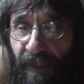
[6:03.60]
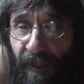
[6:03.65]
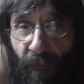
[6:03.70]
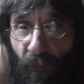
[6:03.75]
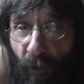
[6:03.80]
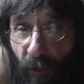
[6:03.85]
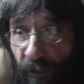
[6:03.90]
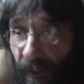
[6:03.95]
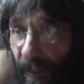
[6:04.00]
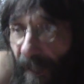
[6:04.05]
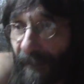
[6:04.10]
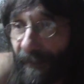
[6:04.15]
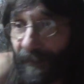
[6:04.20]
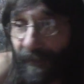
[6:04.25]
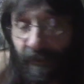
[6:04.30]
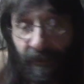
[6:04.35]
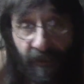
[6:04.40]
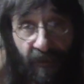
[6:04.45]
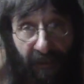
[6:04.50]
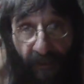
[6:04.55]
tenemos
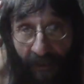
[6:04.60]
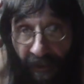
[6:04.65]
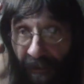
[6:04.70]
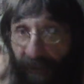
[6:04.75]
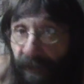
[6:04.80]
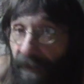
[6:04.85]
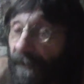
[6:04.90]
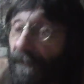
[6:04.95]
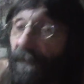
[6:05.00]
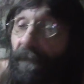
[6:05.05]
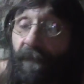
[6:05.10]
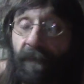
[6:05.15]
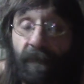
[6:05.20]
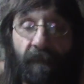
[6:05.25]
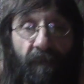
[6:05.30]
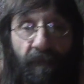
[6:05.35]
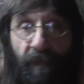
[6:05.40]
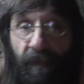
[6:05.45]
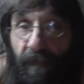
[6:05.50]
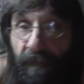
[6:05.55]
tan
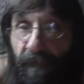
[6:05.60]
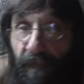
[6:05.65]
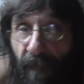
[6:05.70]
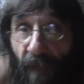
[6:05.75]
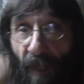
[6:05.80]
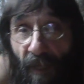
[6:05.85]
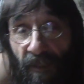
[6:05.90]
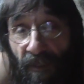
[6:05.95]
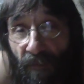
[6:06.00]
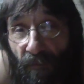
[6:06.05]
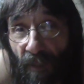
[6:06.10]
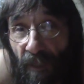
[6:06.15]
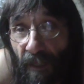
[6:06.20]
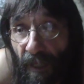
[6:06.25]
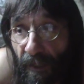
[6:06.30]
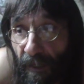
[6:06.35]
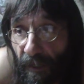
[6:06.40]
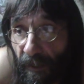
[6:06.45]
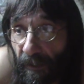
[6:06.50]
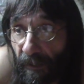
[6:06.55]

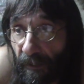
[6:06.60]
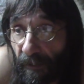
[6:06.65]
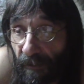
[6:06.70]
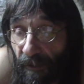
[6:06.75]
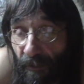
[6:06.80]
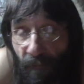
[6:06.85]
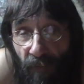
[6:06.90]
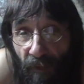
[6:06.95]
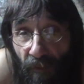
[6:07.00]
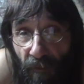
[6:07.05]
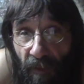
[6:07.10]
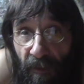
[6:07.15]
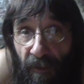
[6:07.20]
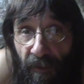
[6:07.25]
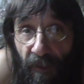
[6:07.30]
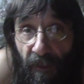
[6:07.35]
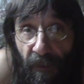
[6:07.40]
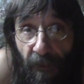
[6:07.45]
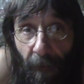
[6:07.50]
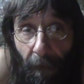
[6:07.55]
asimiladas que
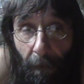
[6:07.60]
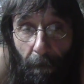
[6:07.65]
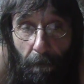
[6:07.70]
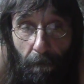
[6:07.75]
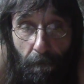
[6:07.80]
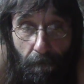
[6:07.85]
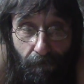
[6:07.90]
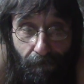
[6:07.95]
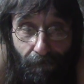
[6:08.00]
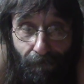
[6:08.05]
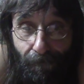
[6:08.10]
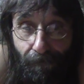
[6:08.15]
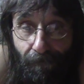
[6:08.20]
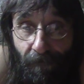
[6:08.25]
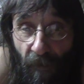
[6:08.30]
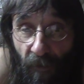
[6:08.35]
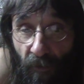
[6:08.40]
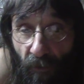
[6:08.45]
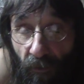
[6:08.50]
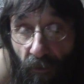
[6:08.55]
simplemente
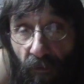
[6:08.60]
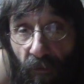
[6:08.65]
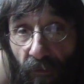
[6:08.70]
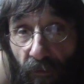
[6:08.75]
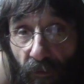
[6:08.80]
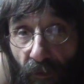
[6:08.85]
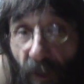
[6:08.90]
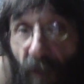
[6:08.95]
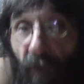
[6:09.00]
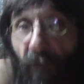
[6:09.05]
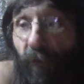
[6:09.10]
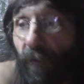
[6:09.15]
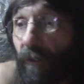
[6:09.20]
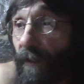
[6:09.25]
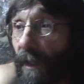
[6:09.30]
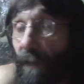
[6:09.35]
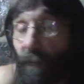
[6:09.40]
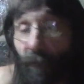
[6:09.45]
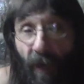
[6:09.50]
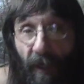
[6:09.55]
eso, nos
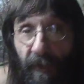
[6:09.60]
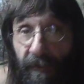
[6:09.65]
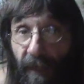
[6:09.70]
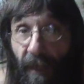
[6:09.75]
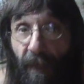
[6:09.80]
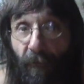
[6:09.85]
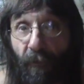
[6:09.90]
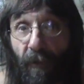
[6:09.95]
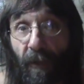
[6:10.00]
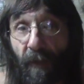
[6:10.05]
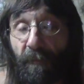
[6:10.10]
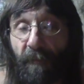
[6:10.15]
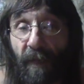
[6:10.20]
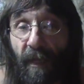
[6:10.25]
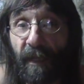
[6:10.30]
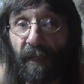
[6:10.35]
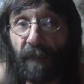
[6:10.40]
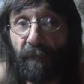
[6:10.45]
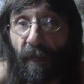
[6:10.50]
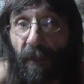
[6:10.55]
encontramos atados de
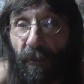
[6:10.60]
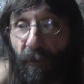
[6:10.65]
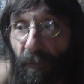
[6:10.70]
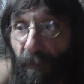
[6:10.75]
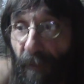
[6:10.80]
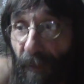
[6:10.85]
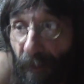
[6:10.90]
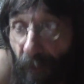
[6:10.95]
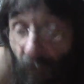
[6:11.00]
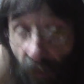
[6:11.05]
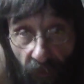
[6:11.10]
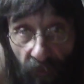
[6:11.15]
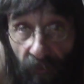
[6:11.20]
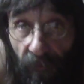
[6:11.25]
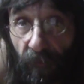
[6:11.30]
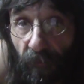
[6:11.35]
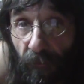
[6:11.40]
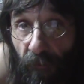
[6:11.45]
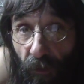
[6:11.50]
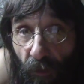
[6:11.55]
pies y manos, pero
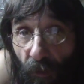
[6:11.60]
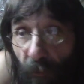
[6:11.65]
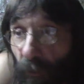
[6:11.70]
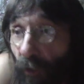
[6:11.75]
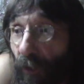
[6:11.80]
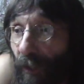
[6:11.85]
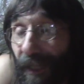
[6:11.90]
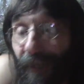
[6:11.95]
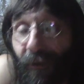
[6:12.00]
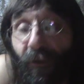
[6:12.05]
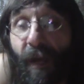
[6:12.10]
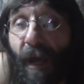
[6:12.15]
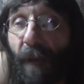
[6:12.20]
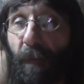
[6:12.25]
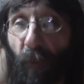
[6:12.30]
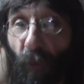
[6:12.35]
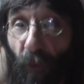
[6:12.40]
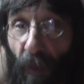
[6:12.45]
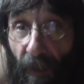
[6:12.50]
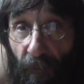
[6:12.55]
no porque no las
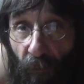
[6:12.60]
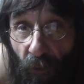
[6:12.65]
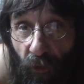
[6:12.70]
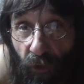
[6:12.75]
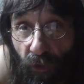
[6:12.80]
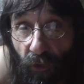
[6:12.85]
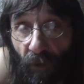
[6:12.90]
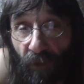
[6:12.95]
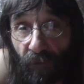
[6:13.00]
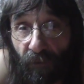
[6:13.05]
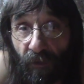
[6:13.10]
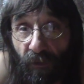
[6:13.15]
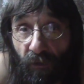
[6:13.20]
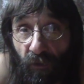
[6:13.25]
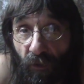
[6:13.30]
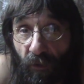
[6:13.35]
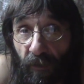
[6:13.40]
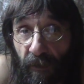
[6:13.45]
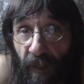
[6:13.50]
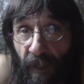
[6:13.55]
podamos
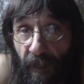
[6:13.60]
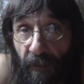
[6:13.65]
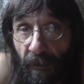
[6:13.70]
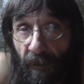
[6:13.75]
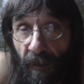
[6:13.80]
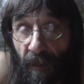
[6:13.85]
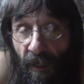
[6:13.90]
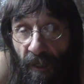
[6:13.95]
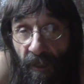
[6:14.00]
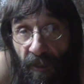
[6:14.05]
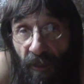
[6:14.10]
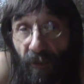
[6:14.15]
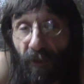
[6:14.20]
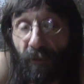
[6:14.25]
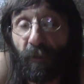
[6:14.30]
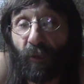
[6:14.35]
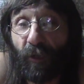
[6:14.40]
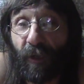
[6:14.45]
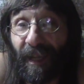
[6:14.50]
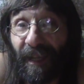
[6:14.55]
soltar,
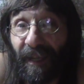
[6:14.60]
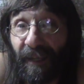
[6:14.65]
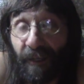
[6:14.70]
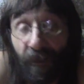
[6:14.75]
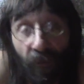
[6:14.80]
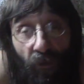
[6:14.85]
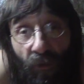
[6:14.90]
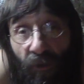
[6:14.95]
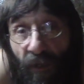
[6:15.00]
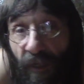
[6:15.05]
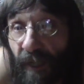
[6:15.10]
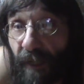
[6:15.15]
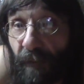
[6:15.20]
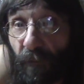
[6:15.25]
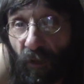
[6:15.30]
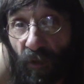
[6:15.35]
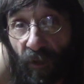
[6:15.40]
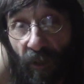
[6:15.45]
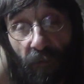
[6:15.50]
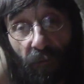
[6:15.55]
sino porque no
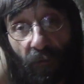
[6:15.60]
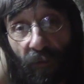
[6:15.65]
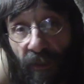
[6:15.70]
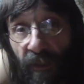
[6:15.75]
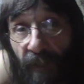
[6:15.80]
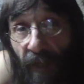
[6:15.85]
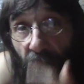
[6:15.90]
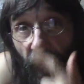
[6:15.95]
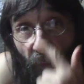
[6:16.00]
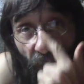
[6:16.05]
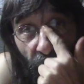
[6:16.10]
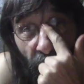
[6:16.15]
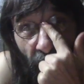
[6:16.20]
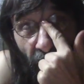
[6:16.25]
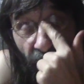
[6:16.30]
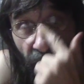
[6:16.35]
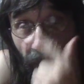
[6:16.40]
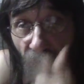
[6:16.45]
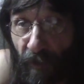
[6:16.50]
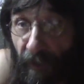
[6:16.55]
creemos en nuestras
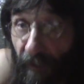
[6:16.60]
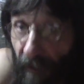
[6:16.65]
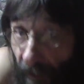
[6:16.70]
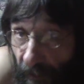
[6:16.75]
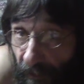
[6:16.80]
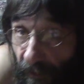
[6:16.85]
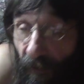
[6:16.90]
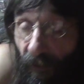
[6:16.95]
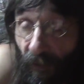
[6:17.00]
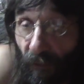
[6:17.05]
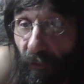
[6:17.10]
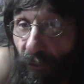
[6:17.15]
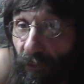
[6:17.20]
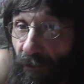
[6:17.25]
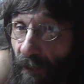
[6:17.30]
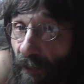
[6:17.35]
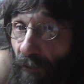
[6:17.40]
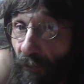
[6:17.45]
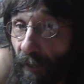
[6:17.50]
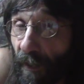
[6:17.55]
propias fuerzas. Como
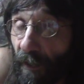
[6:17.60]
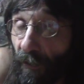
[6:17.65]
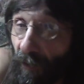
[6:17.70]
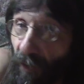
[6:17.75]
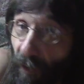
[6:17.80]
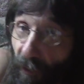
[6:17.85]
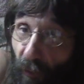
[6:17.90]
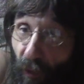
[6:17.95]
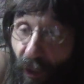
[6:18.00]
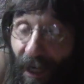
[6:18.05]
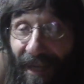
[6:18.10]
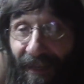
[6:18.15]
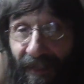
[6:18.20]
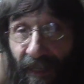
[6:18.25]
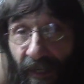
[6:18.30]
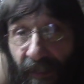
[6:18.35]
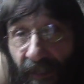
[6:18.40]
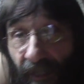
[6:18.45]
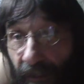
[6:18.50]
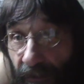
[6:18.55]
ya os digo, como la
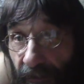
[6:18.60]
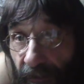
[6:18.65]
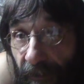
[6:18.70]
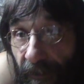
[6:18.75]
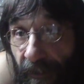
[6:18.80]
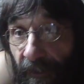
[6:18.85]
rana